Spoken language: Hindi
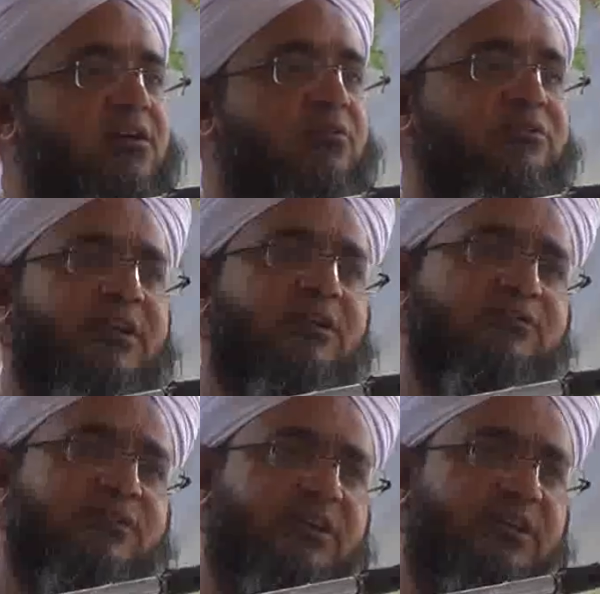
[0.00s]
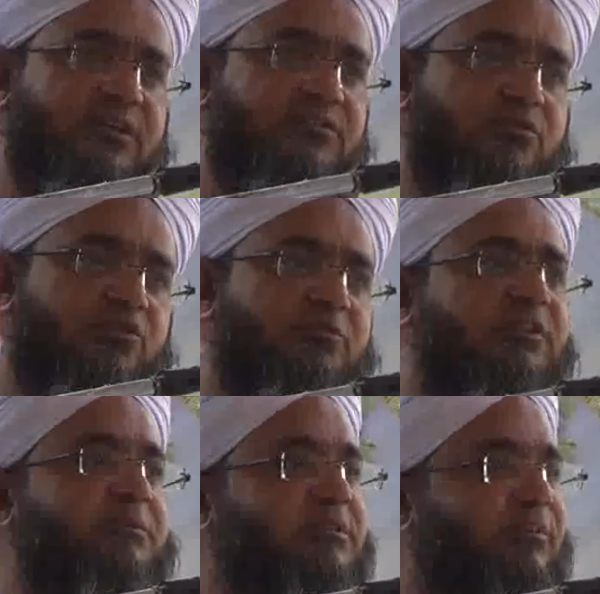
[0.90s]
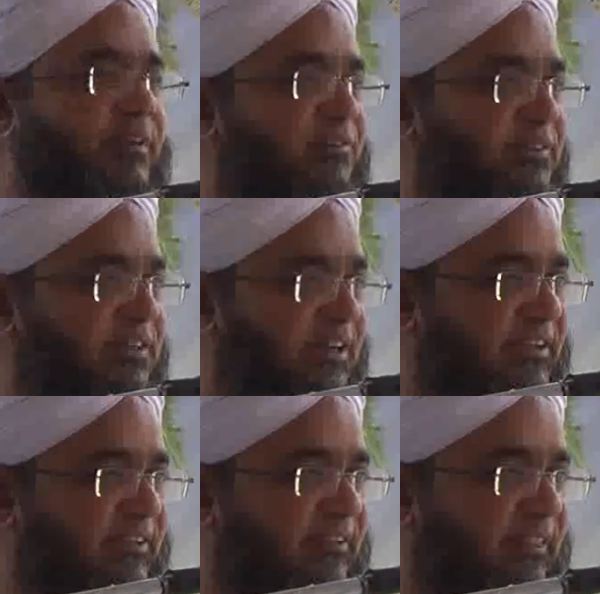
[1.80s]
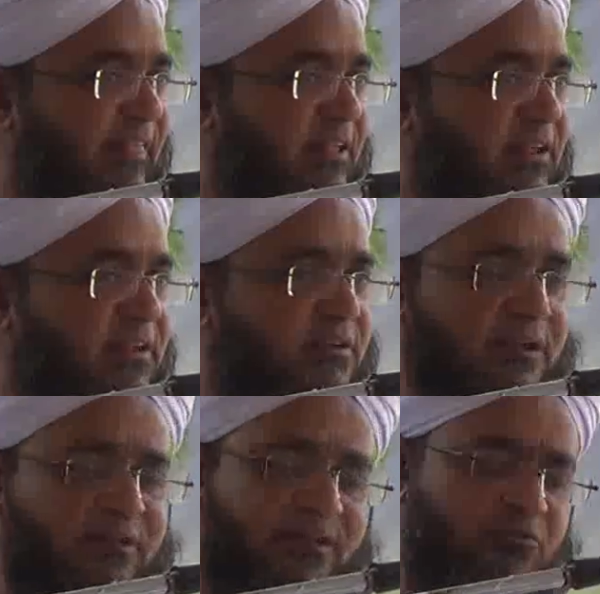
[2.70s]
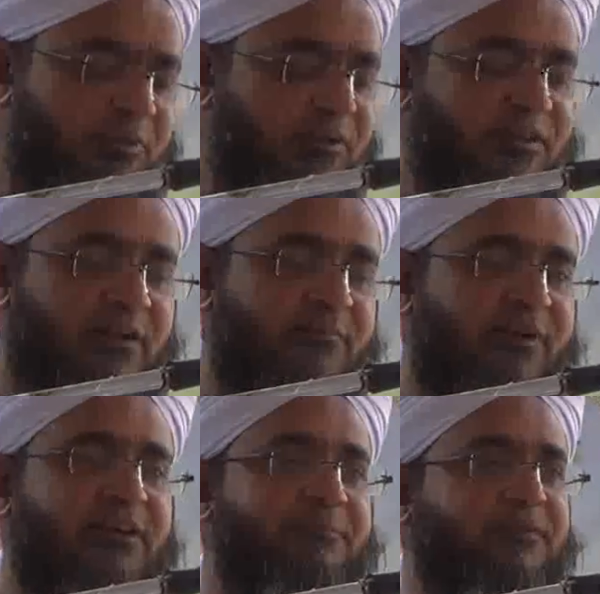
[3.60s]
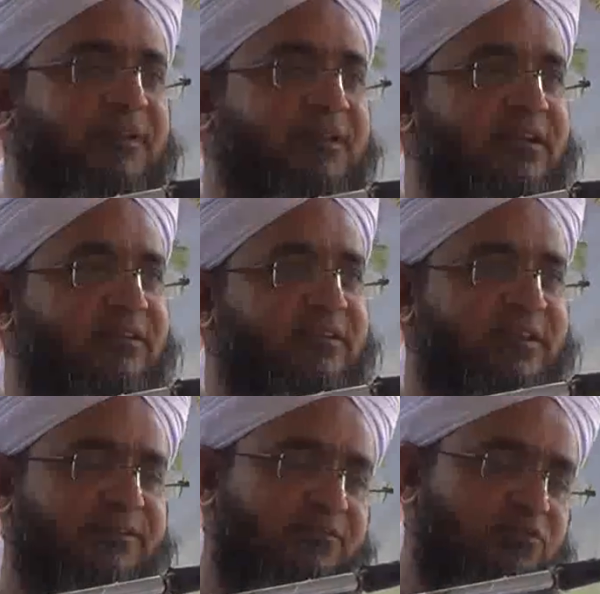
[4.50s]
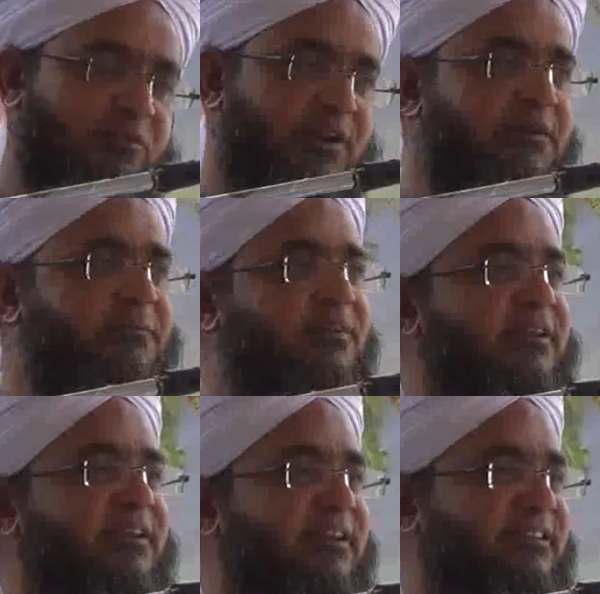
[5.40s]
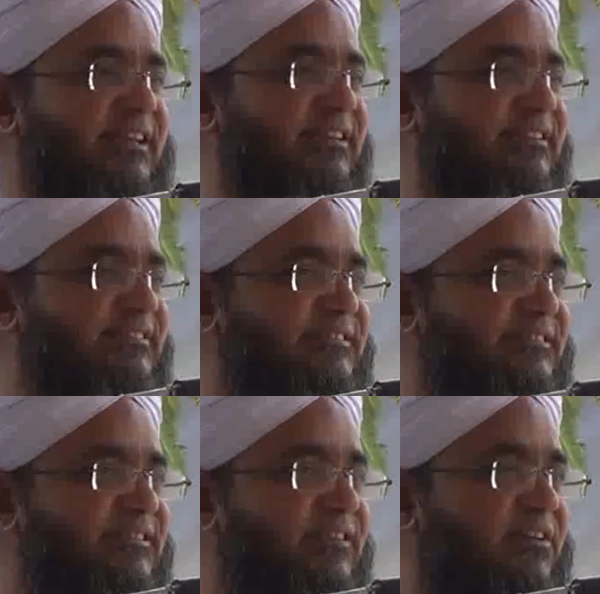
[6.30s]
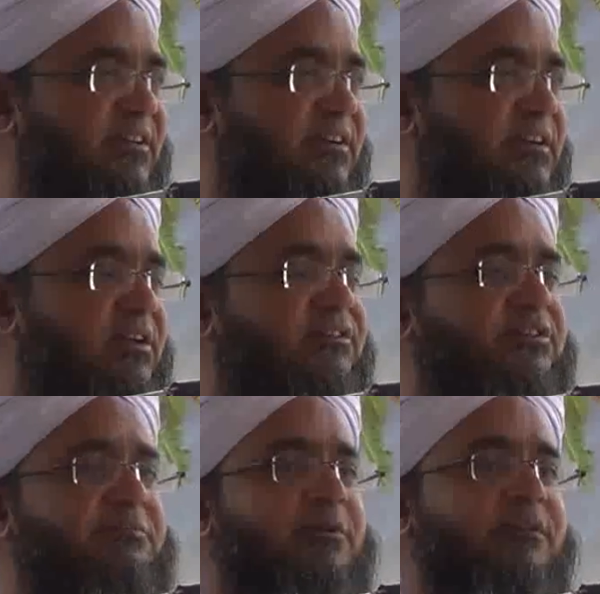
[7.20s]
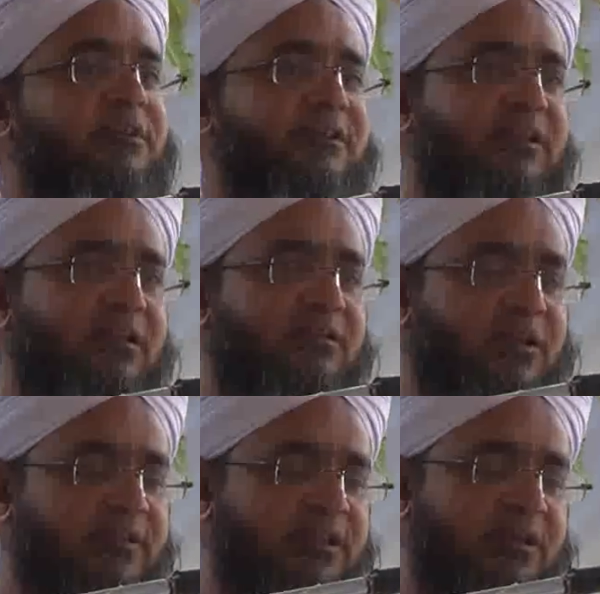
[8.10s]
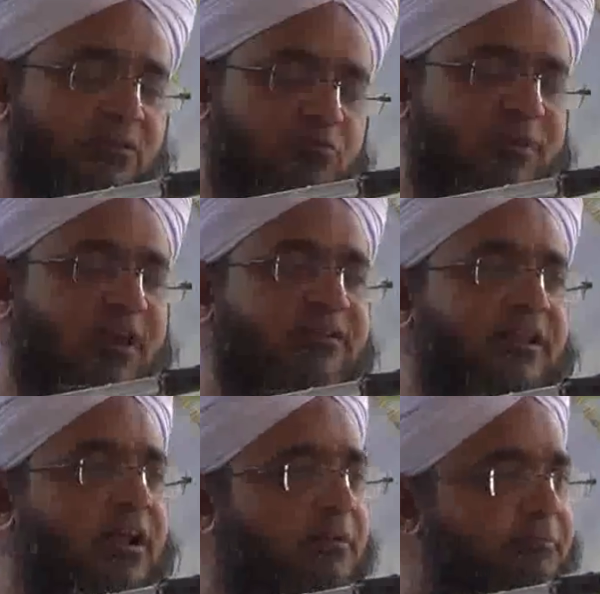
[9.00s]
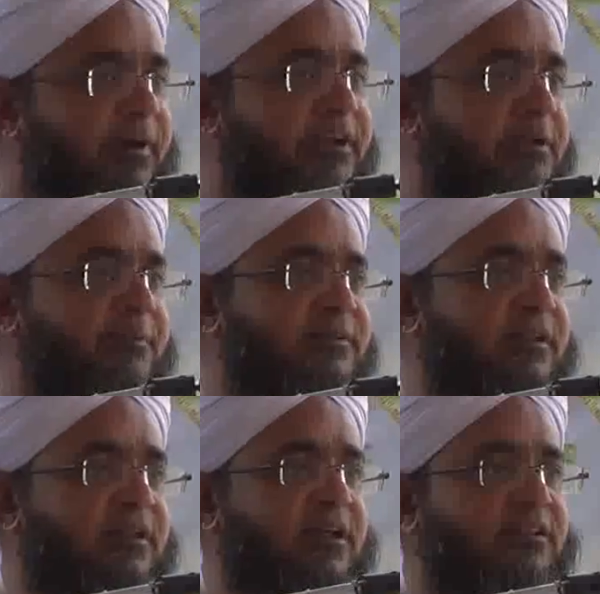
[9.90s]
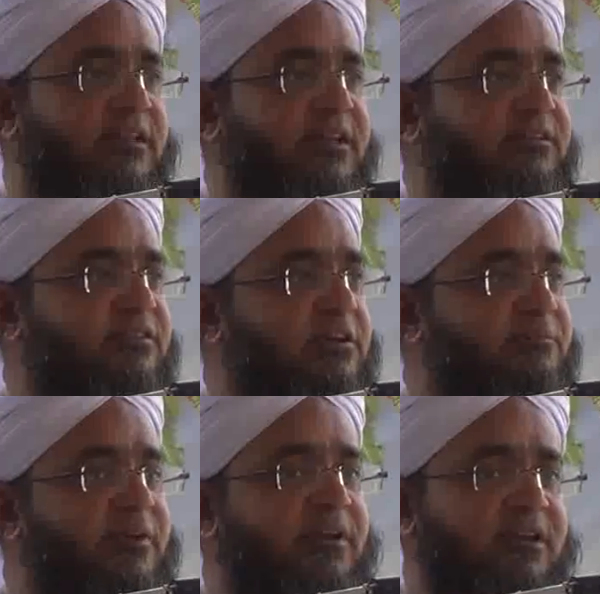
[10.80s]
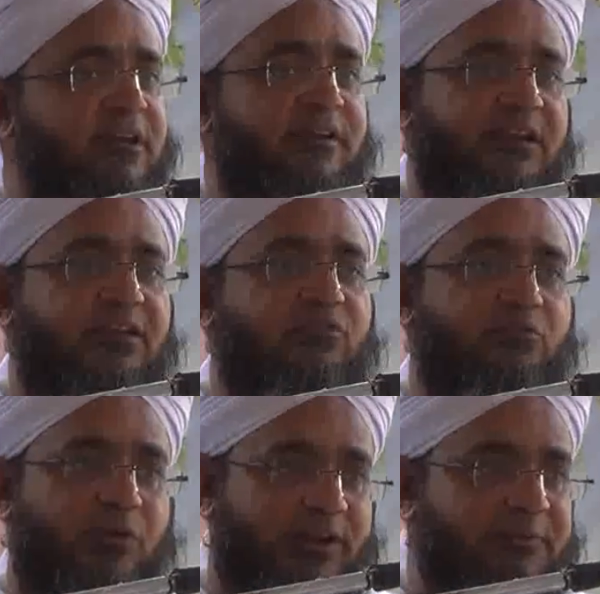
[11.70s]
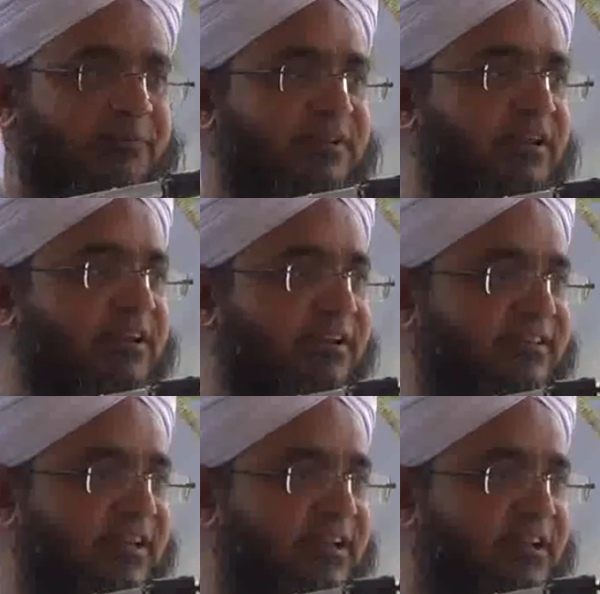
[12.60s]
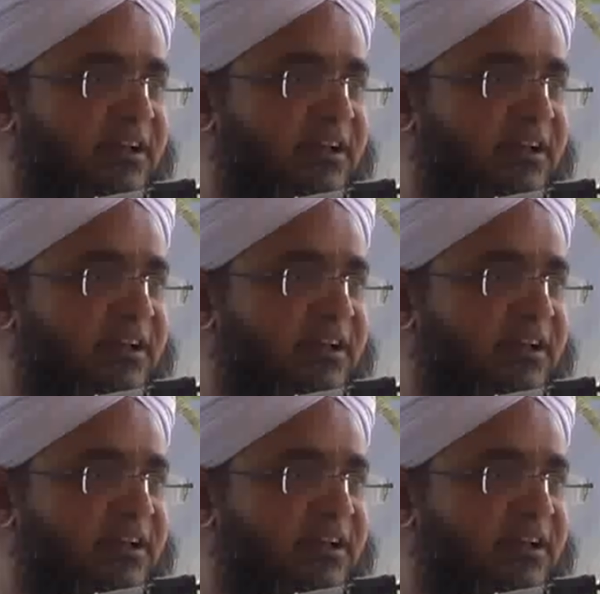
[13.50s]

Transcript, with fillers: रोज़ाना उसकी दो दो मरतबा सफाई होती है गंदे रूम के अंदर हम बैठना पसंद नहीं करते किसी को बुलाना पसंद नहीं करते जब गंदे दिल गंदे रूम के अंदर हम बैठना पसंद नहीं करते किसी अपने नियर डियर को बुलाना पसंद नहीं करते